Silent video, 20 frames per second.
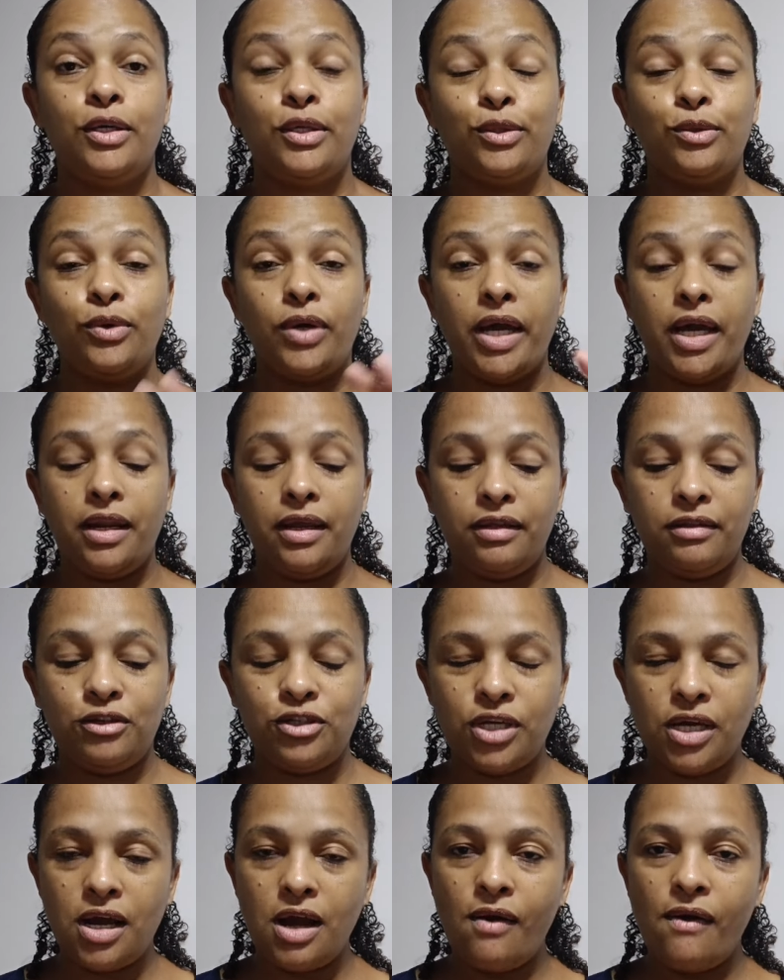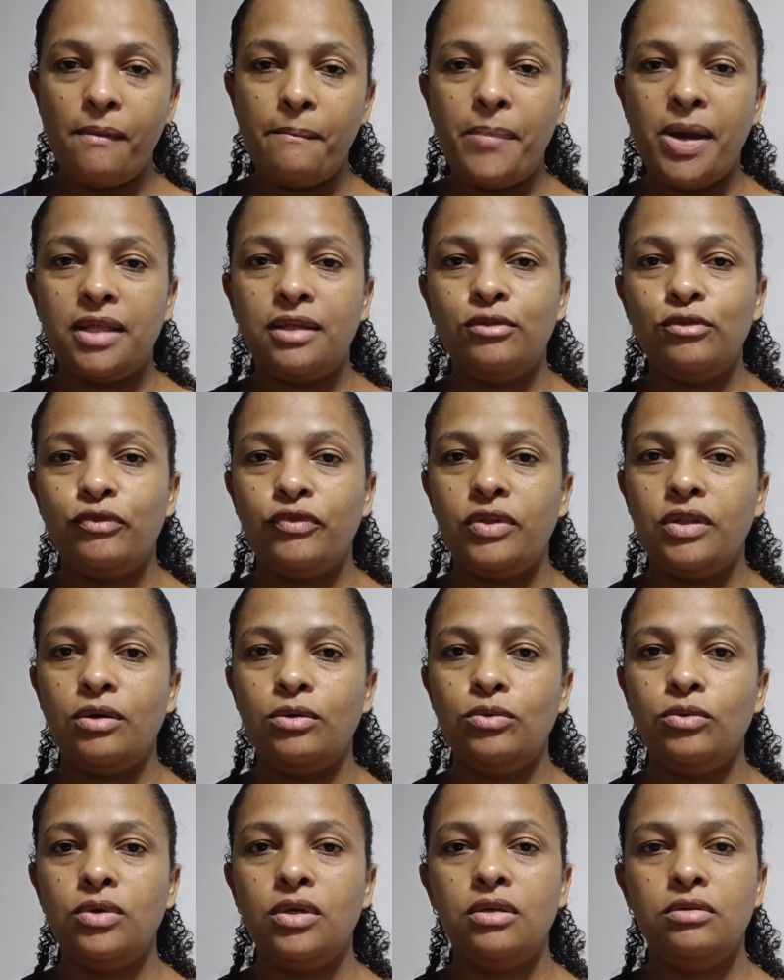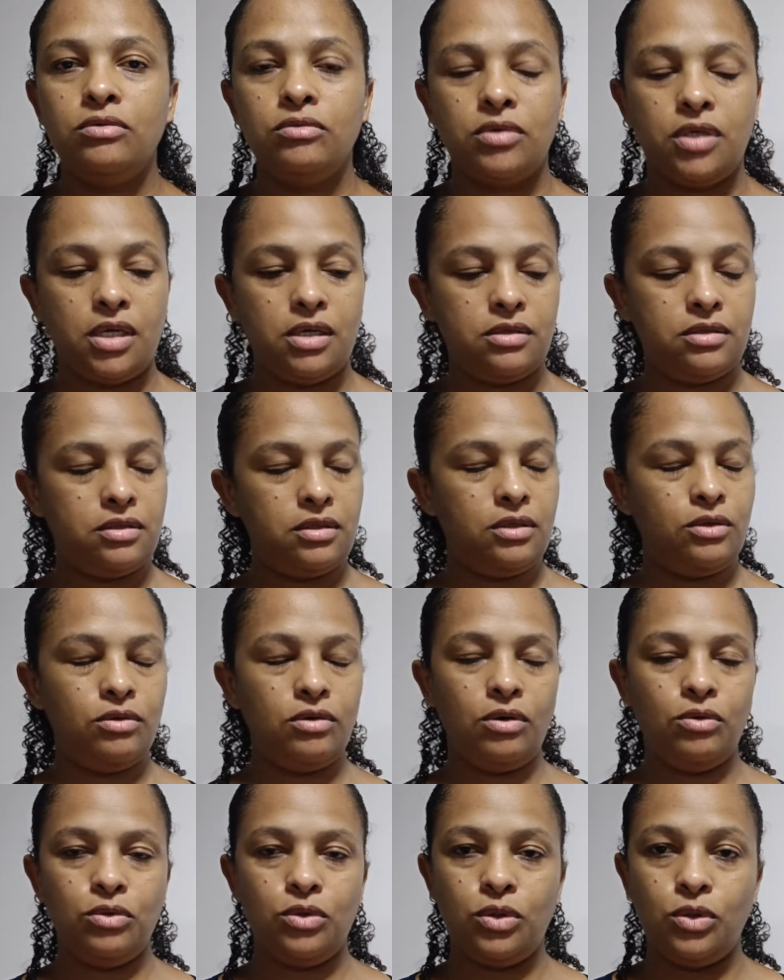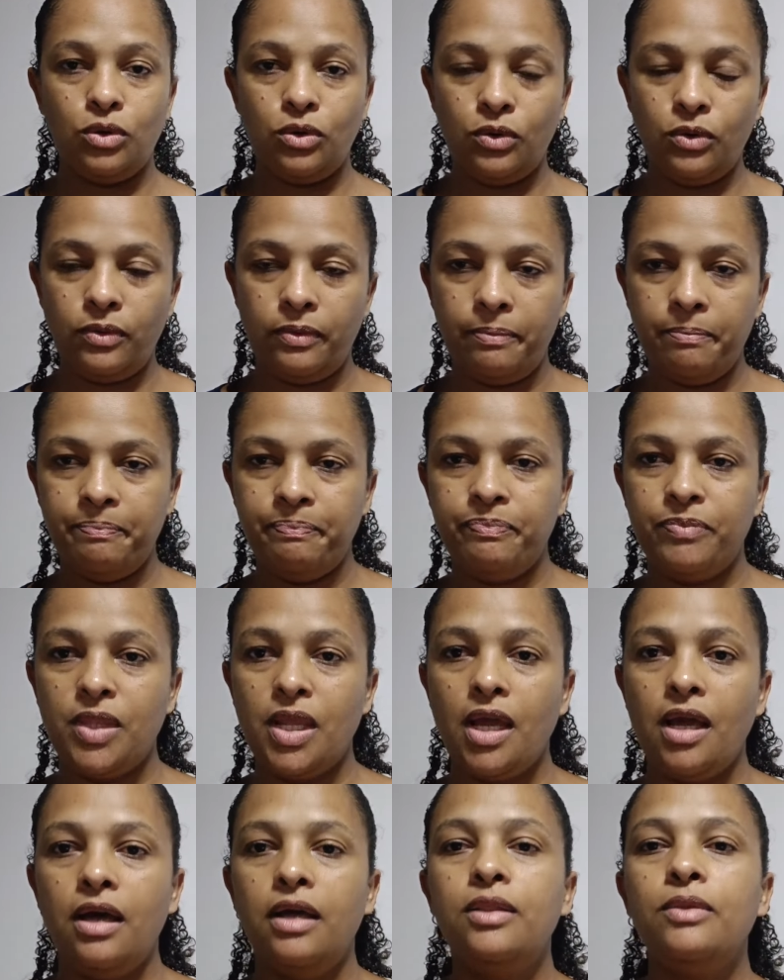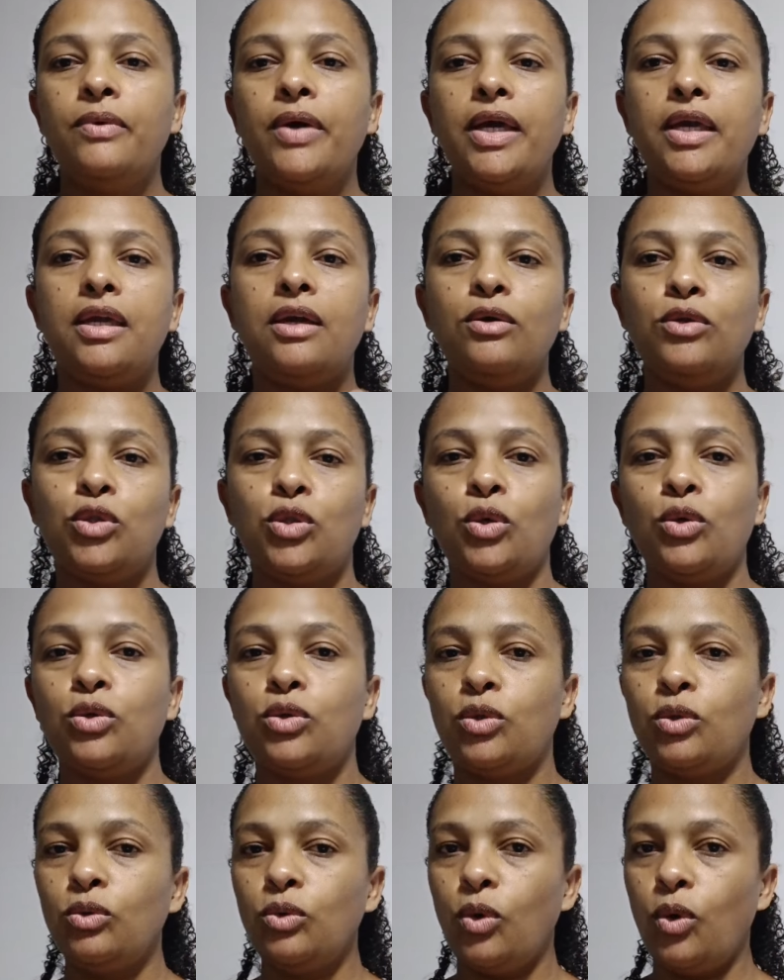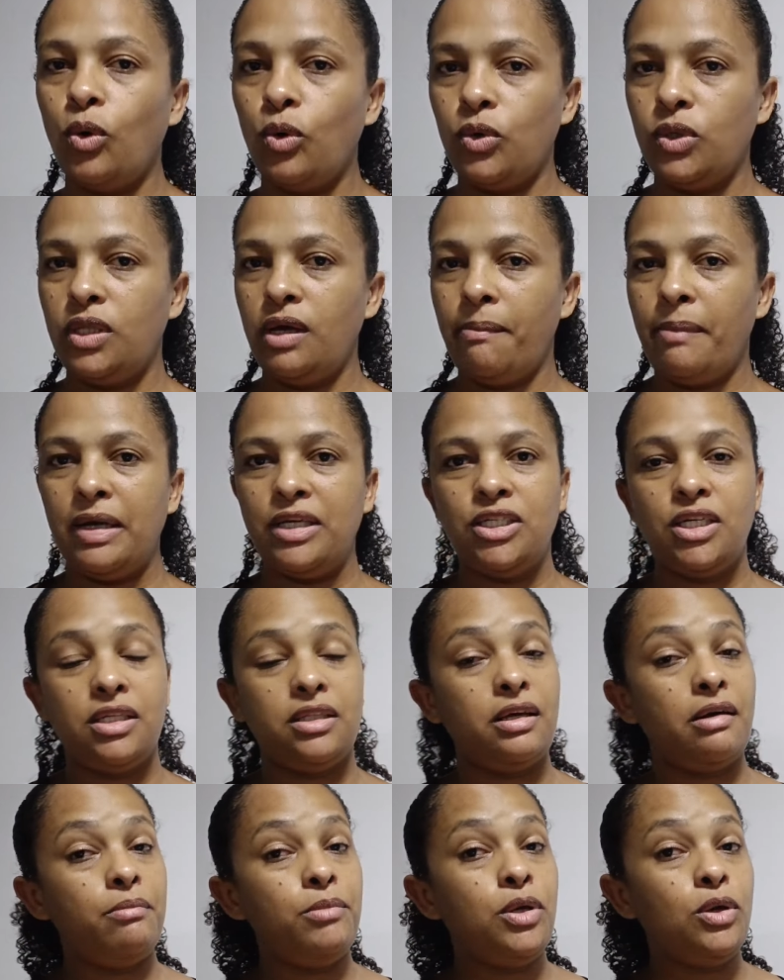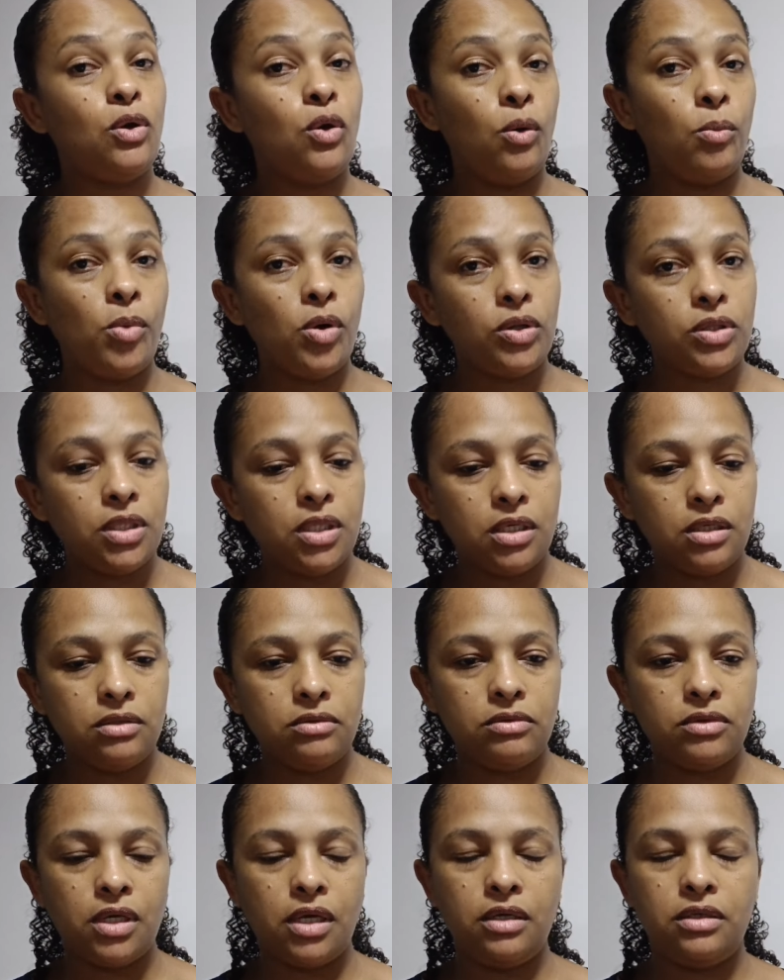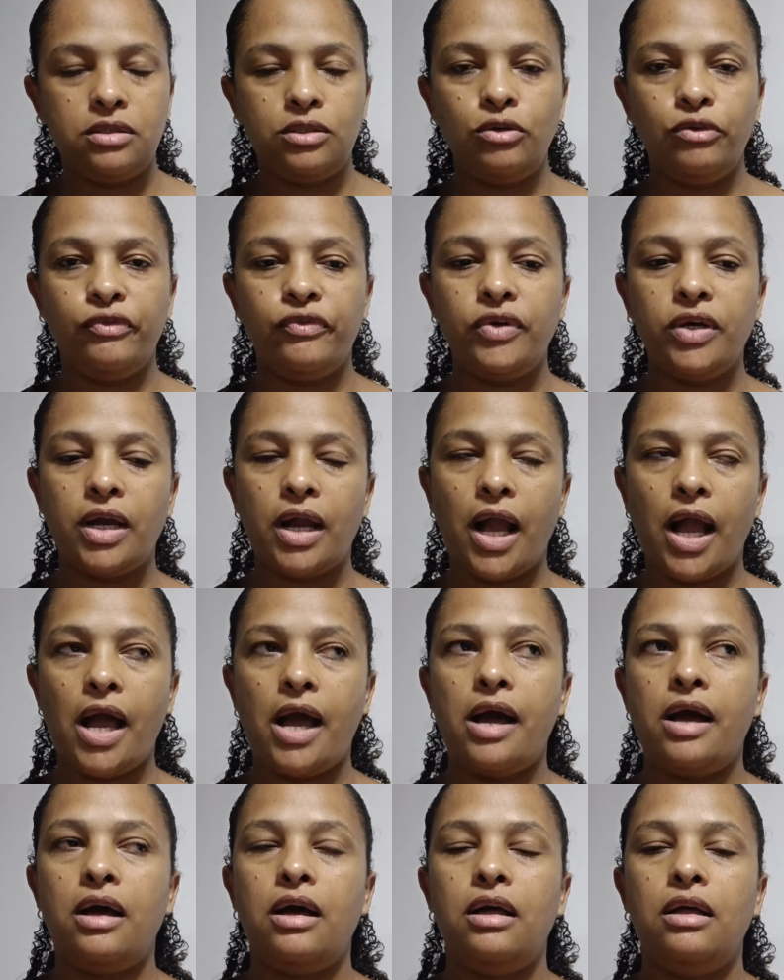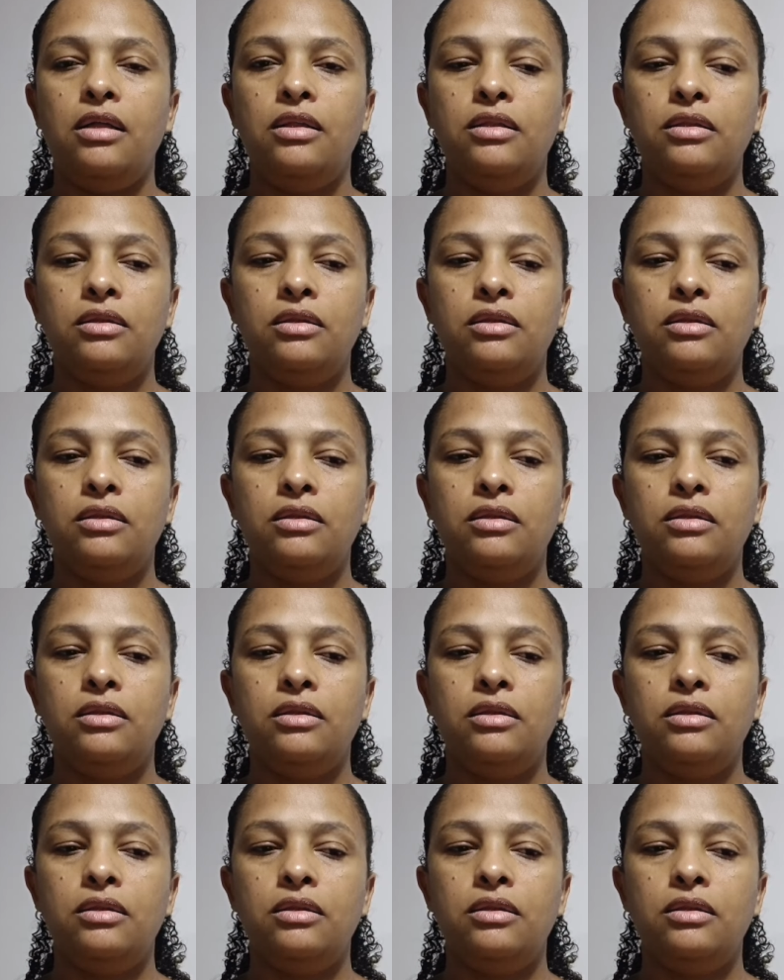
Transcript: Tô querendo chegar a uma meta no final do ano que, assim, eu tô. Não é que eu tô tão gorda, mas já tá me incomodando, né? Se eu ficar.